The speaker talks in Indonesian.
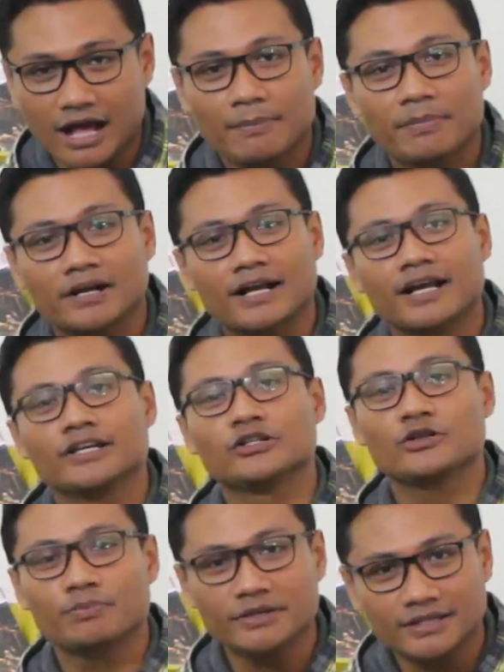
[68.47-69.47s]
Apakah
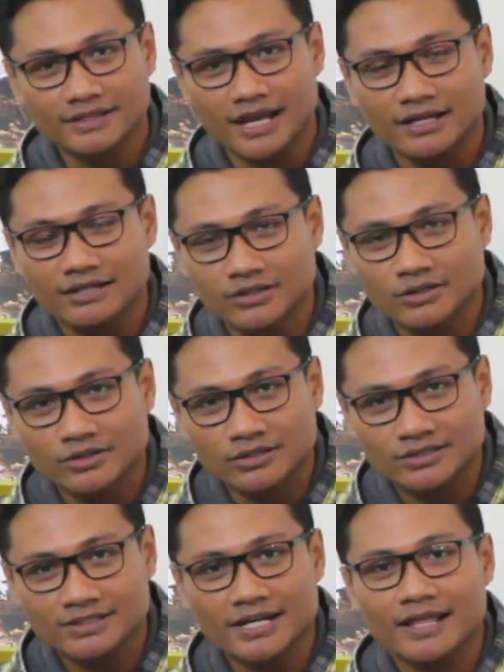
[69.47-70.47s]
hidup kita
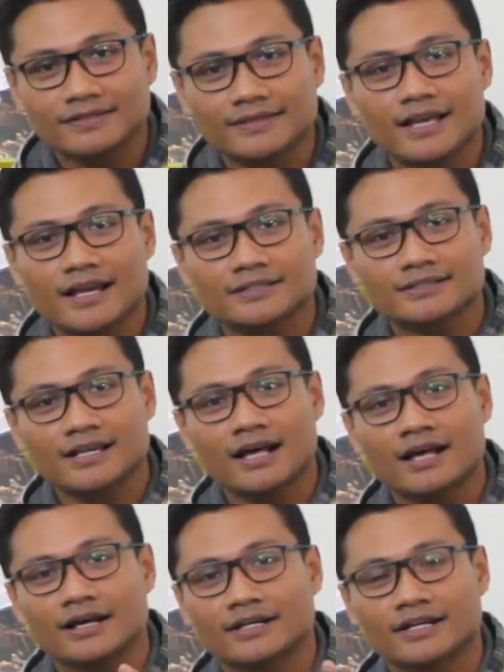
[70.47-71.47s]

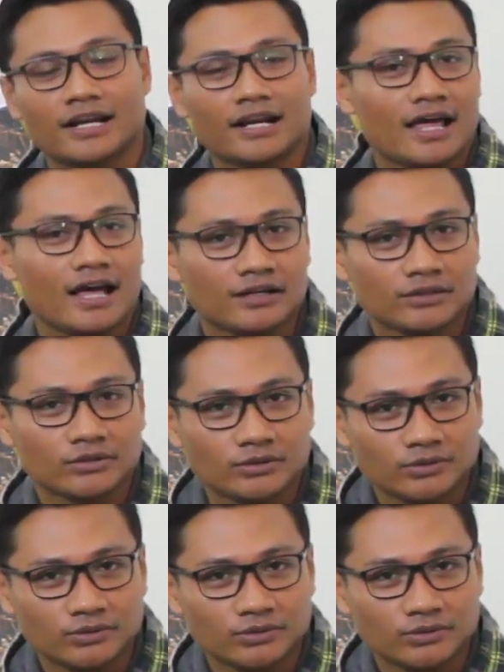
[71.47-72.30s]
senantiasa rela